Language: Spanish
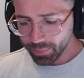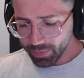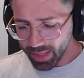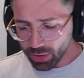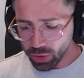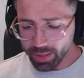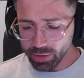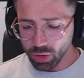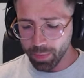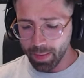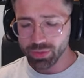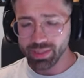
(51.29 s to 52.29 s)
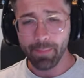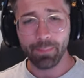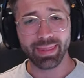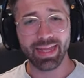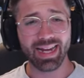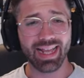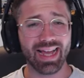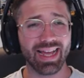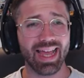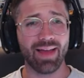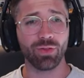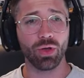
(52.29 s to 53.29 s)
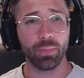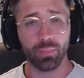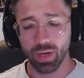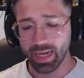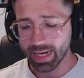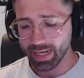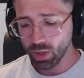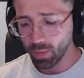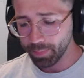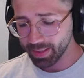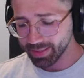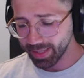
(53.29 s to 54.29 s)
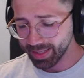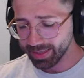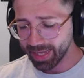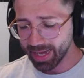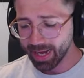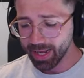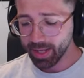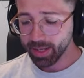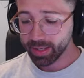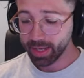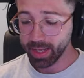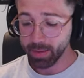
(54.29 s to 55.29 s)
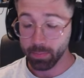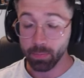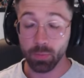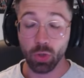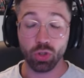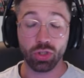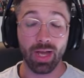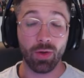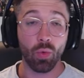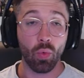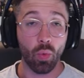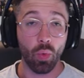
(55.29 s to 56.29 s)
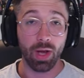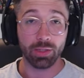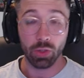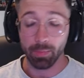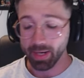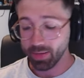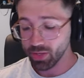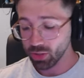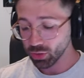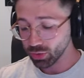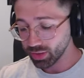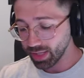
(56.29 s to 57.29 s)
Dicho esto, vamos a empezar canjeando pues las recompensas de Tara que nos da cuatro maravillosos